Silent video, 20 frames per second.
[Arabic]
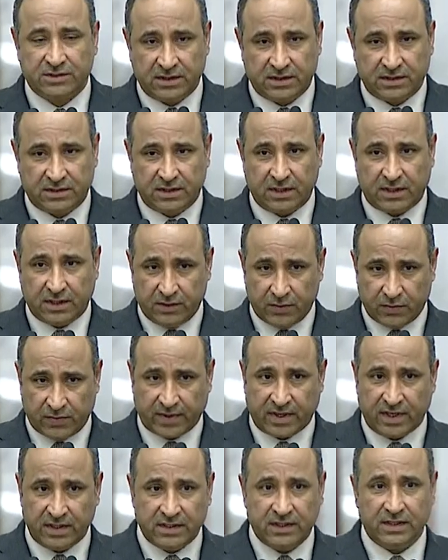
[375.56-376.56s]
إلى التريث
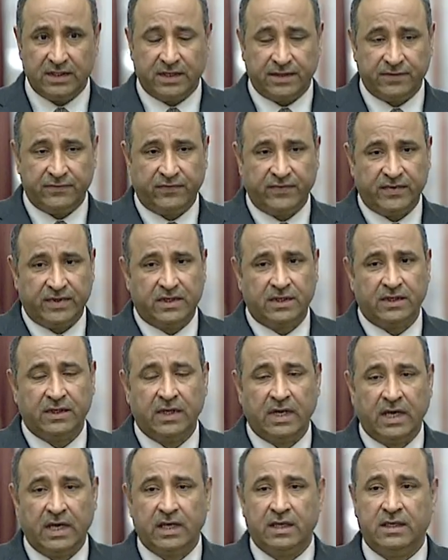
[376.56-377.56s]
قليلا في
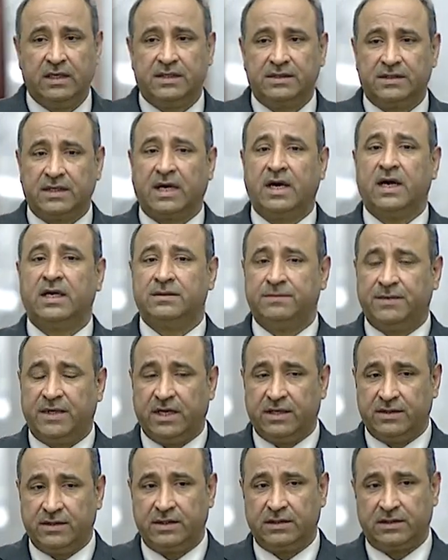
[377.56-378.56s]
الاعتقاد
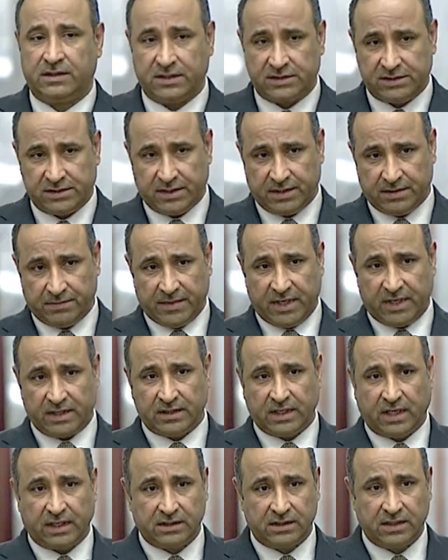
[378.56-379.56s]
بهذه التسريبات
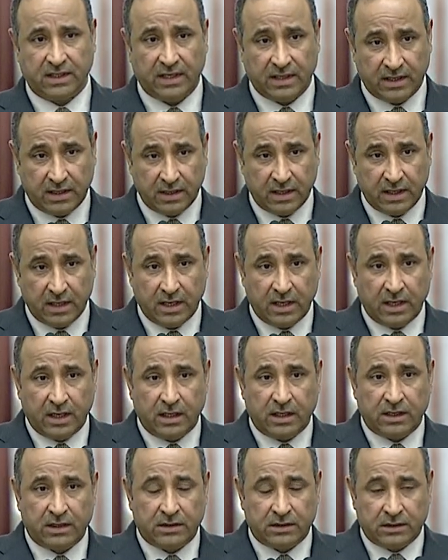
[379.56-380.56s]
حتى
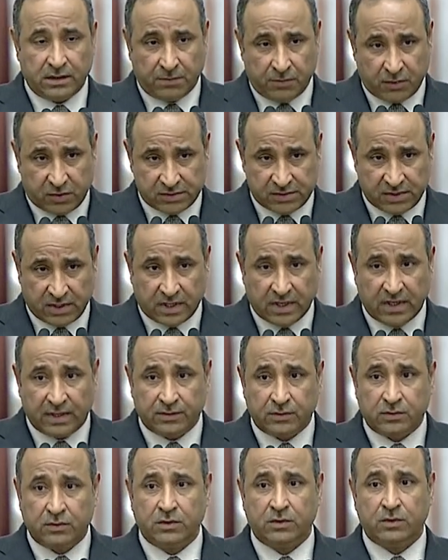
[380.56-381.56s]
يبرز
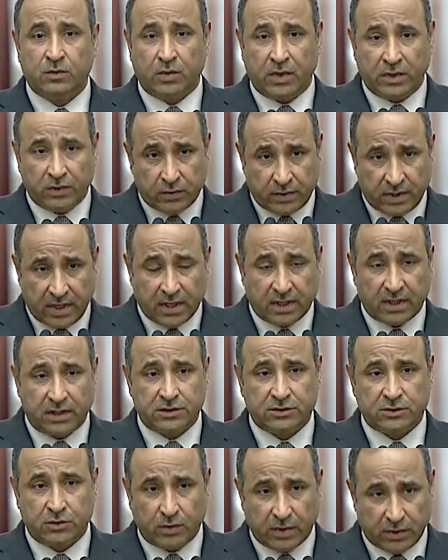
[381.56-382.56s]
القانون
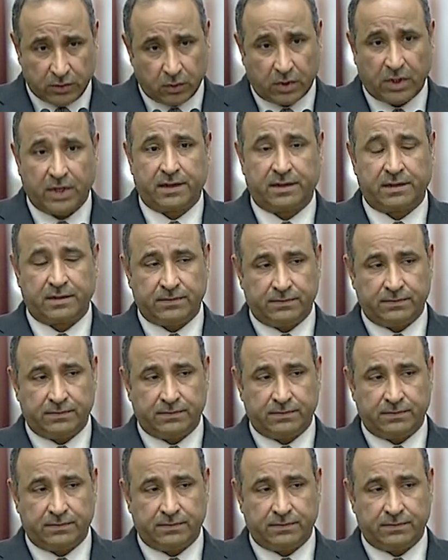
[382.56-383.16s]
ويناقش ويقر